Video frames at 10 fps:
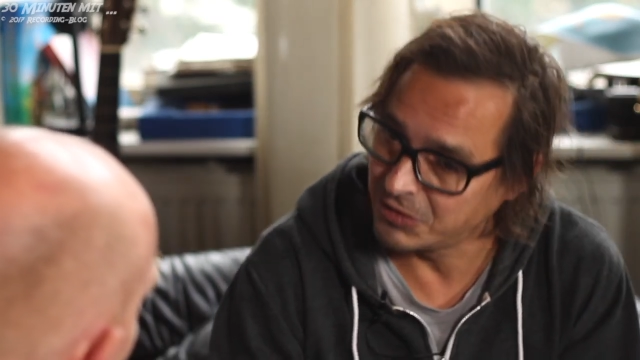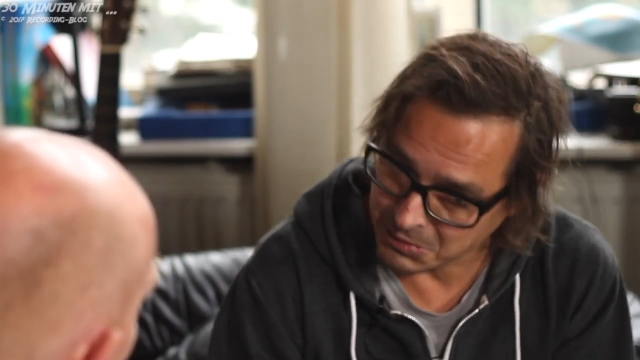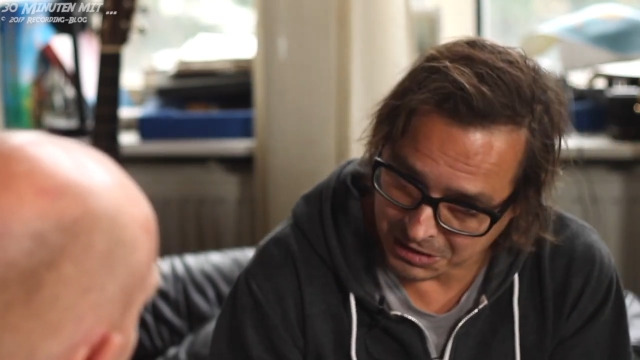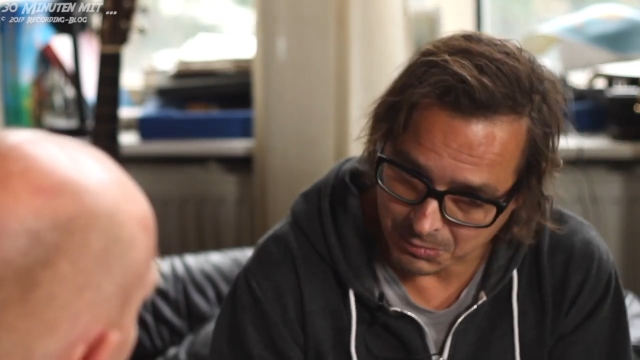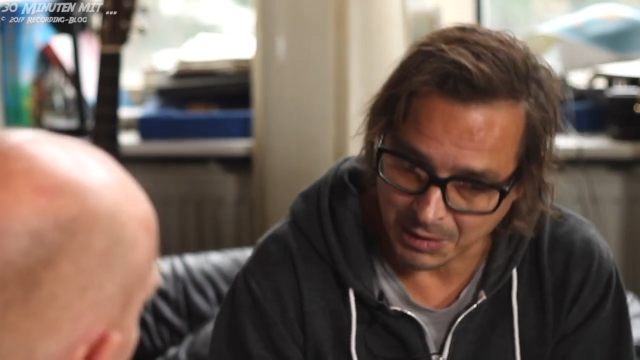
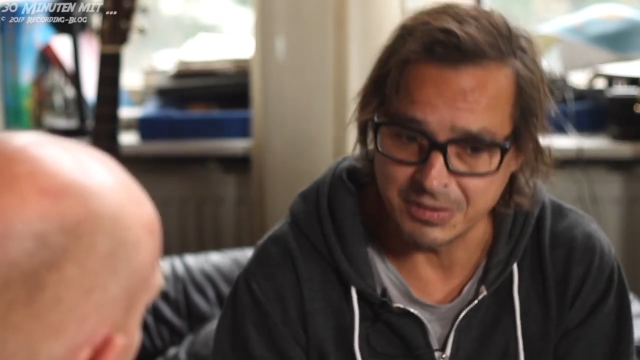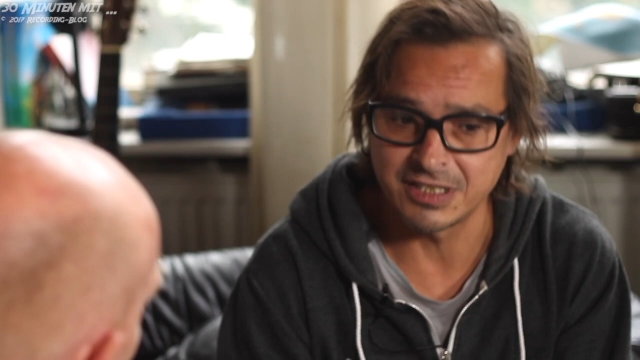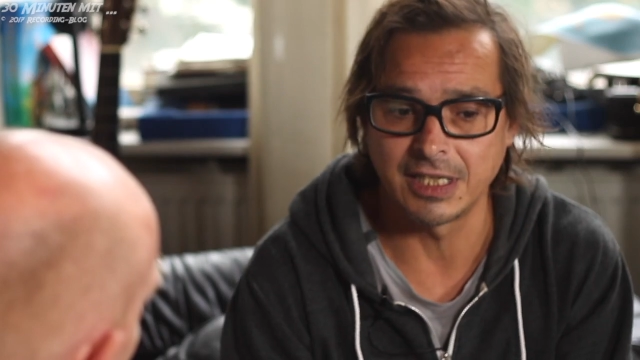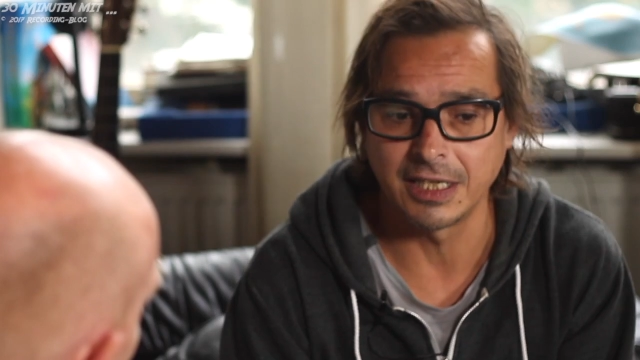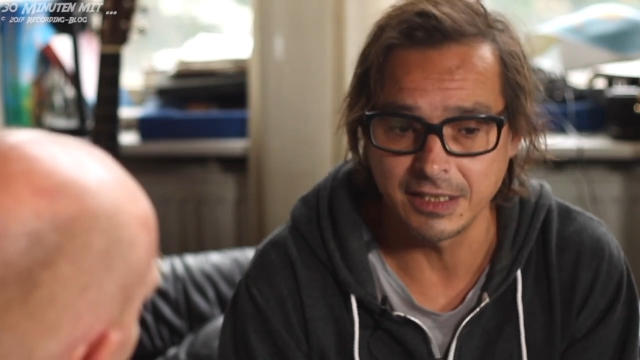wenn man den mal ein
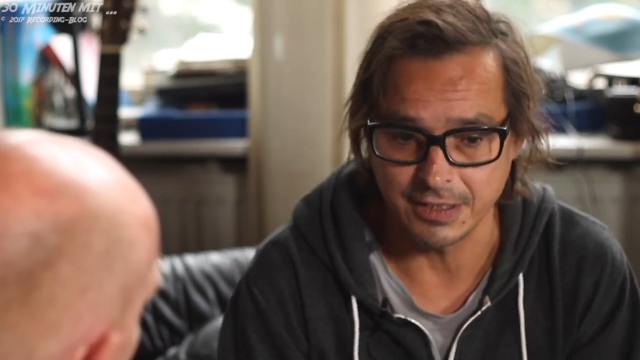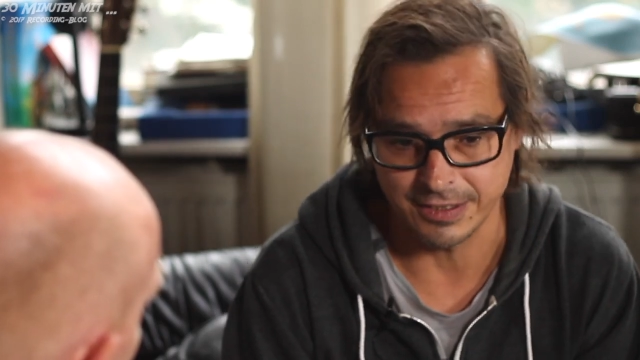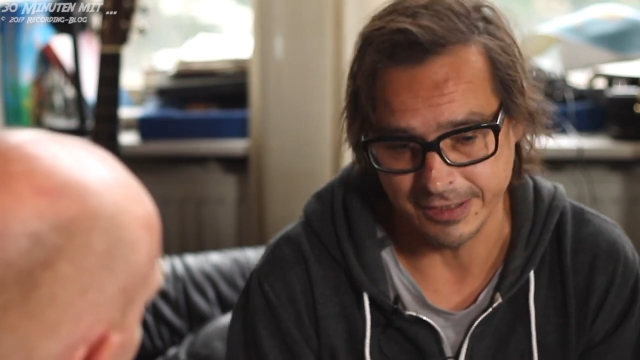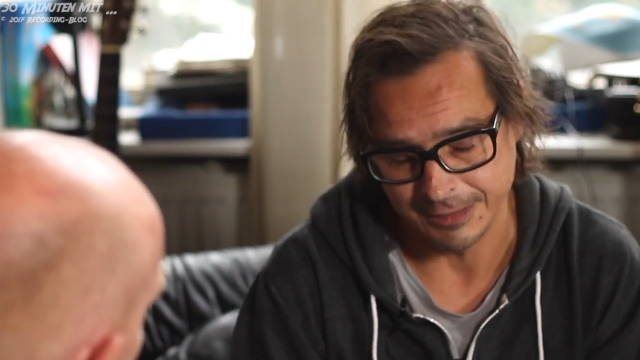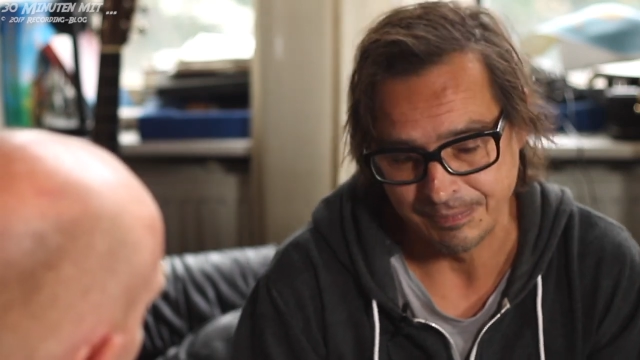bisschen
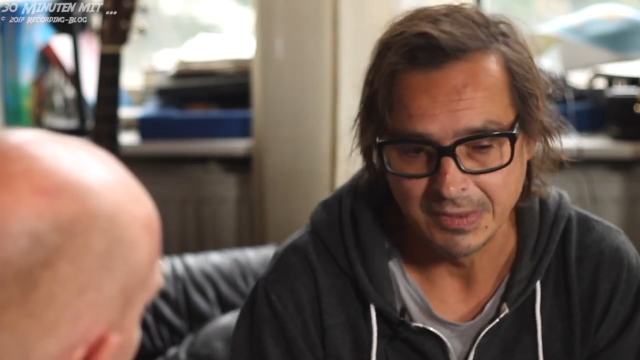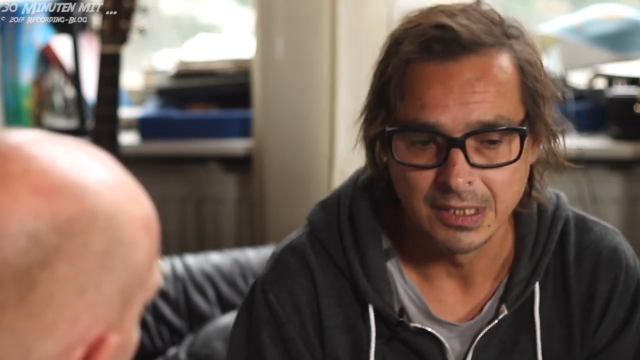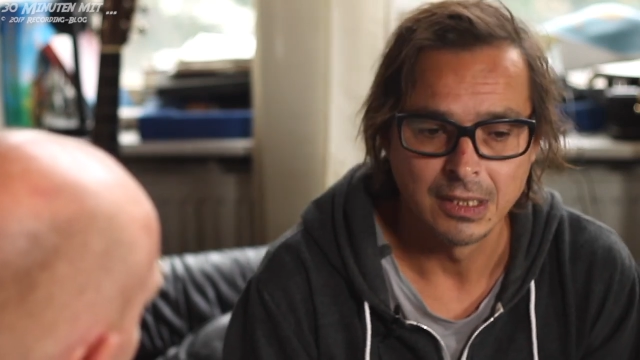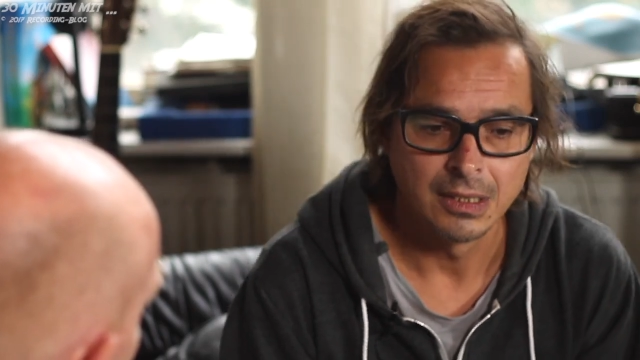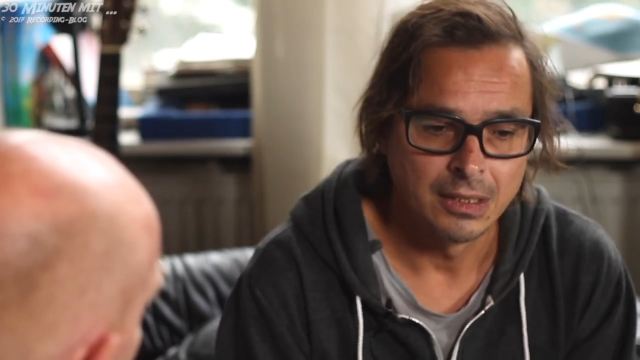ankitzelt. Ja.
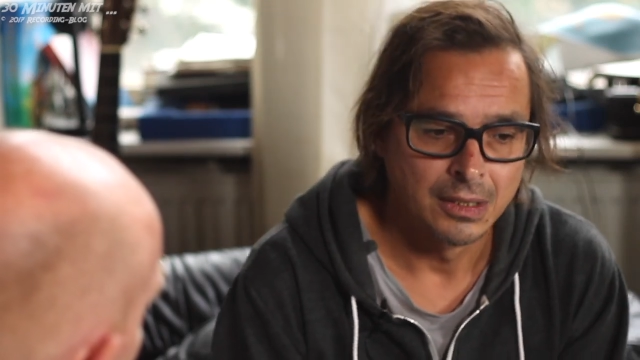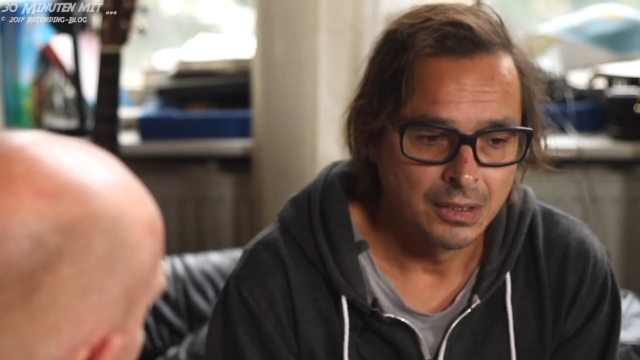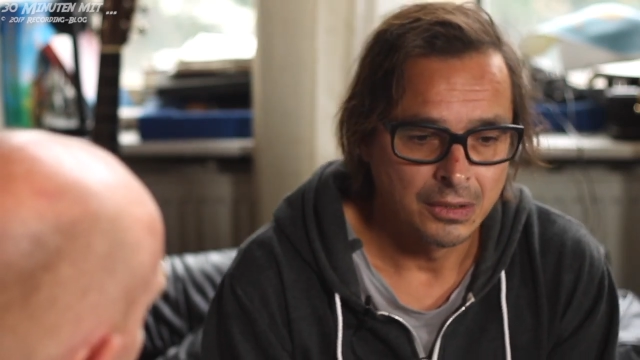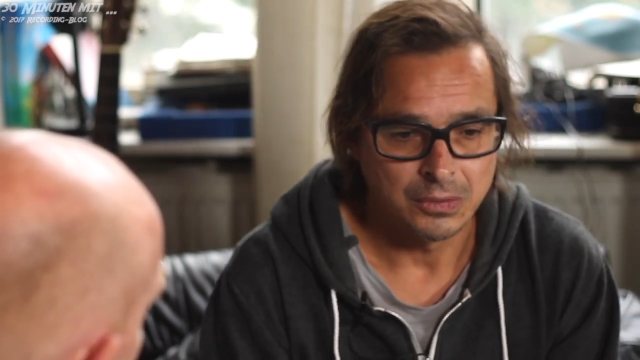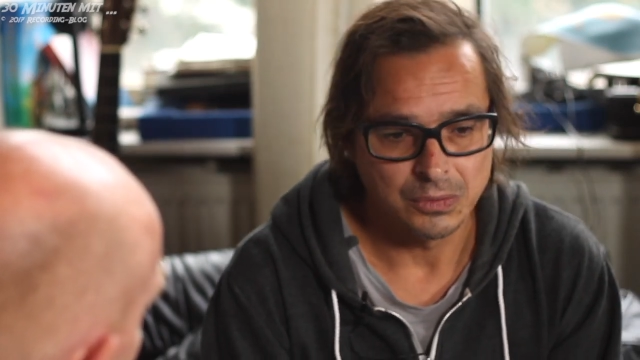
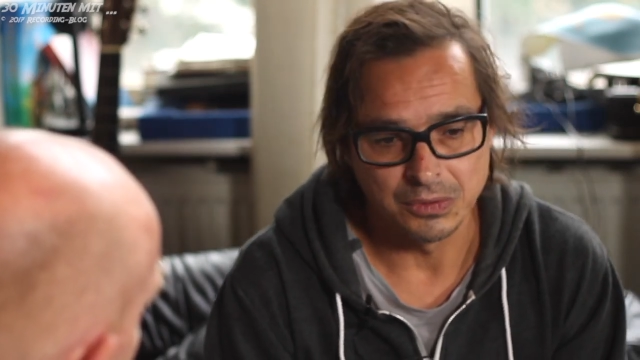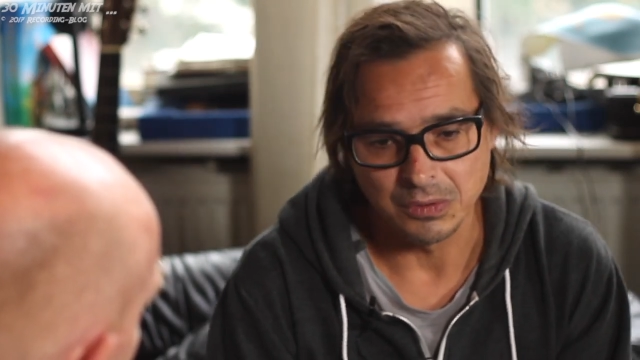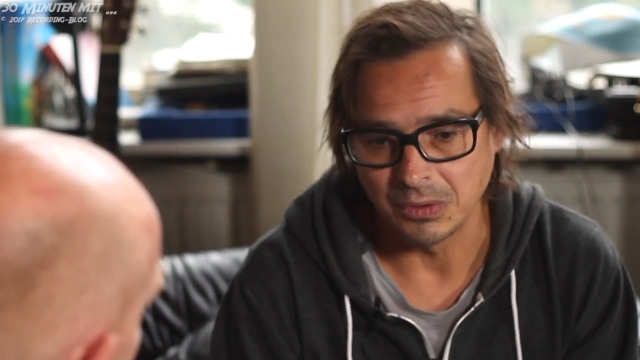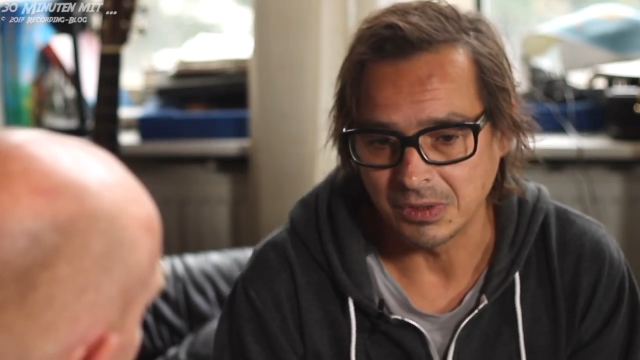Und